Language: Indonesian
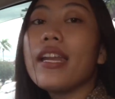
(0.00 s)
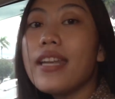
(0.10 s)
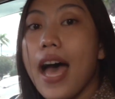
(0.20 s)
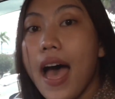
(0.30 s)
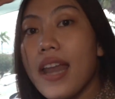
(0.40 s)

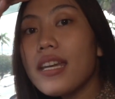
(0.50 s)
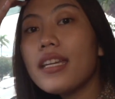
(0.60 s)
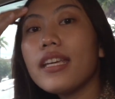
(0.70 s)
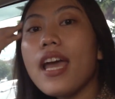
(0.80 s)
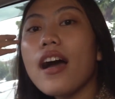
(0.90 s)
dan
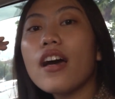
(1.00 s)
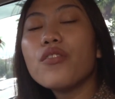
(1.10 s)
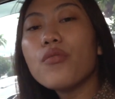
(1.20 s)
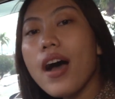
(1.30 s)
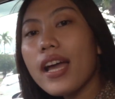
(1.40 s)
yang
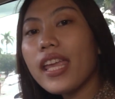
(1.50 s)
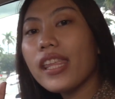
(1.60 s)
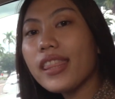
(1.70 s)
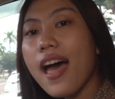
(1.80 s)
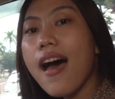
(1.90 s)
kedua,
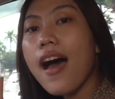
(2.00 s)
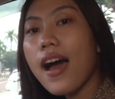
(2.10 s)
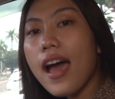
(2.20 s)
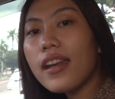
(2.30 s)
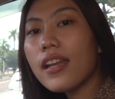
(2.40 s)
kita
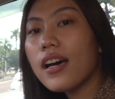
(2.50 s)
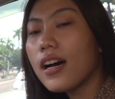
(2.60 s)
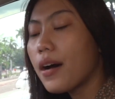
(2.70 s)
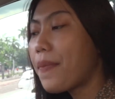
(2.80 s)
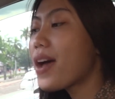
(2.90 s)
akan
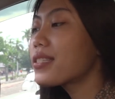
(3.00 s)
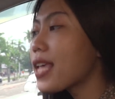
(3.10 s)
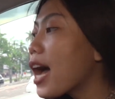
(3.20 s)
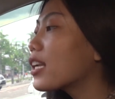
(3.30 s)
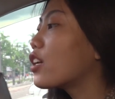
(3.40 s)
uh,
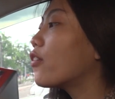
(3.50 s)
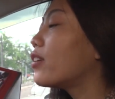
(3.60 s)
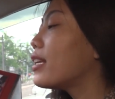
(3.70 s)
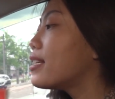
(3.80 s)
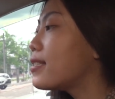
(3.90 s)
pasang di
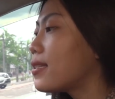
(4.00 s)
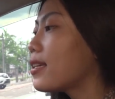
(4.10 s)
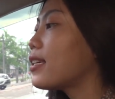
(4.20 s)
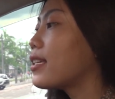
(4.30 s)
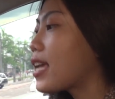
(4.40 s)

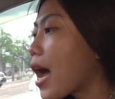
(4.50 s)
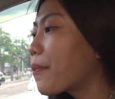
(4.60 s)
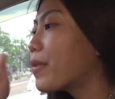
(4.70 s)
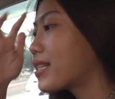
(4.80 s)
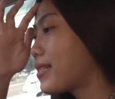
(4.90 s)
kondisi
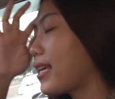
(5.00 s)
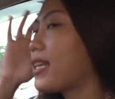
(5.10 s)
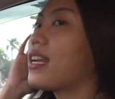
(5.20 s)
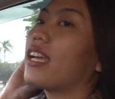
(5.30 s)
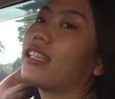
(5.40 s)
yang bersih.
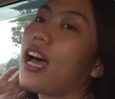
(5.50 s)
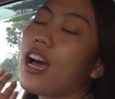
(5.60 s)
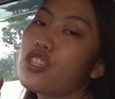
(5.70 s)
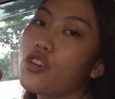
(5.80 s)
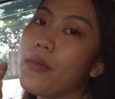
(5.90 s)
Nah, kita
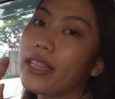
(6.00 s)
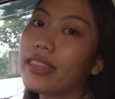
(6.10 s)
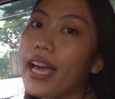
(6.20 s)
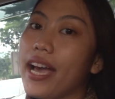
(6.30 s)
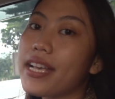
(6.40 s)
akan coba
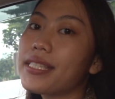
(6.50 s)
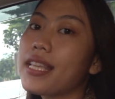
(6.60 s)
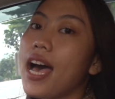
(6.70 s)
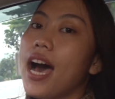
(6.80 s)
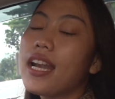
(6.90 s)
tes
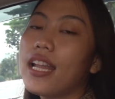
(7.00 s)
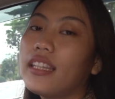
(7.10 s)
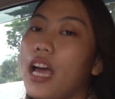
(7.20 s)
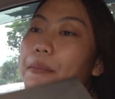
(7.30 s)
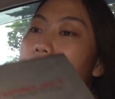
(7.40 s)

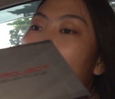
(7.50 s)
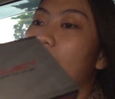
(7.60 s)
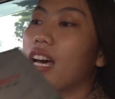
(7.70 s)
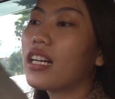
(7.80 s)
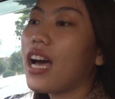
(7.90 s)
nanti
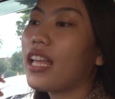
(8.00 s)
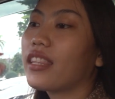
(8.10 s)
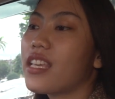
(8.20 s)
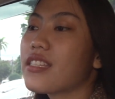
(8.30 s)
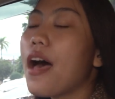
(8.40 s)
apakah
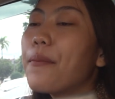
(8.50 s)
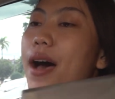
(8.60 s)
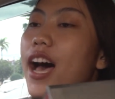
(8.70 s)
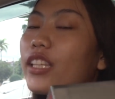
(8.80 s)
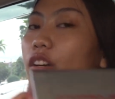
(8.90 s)
rekatnya
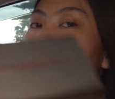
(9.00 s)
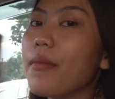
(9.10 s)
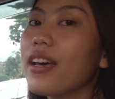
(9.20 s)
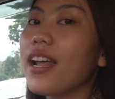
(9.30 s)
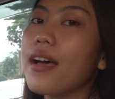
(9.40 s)
sama atau
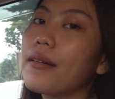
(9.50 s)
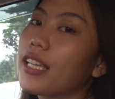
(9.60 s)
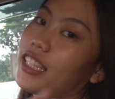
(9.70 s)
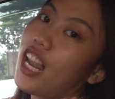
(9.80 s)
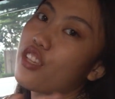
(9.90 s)
gimana.
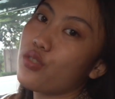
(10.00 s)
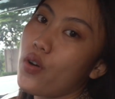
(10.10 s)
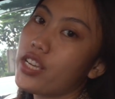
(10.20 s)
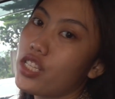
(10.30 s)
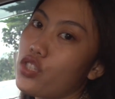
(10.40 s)
Kita
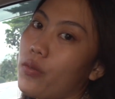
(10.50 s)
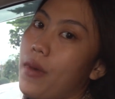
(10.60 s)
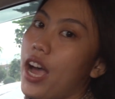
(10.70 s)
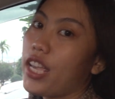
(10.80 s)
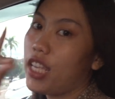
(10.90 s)
langsung aja
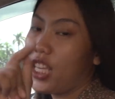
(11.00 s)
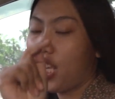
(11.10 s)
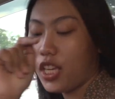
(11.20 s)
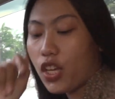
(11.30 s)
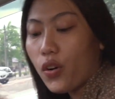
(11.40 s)
coba.
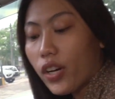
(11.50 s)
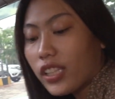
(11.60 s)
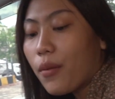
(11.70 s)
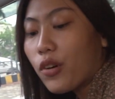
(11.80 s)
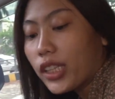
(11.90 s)
Yuk,
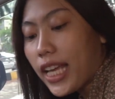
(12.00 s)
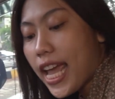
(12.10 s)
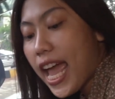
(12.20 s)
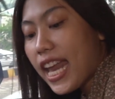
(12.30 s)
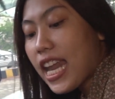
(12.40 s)
kita
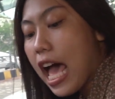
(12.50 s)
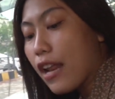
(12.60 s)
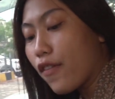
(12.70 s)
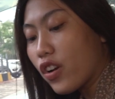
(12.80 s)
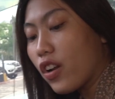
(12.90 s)
buktiin
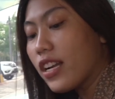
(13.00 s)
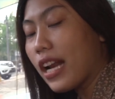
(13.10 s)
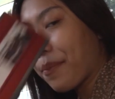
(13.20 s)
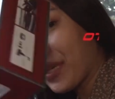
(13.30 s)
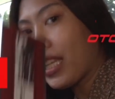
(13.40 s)
dari phone holder yang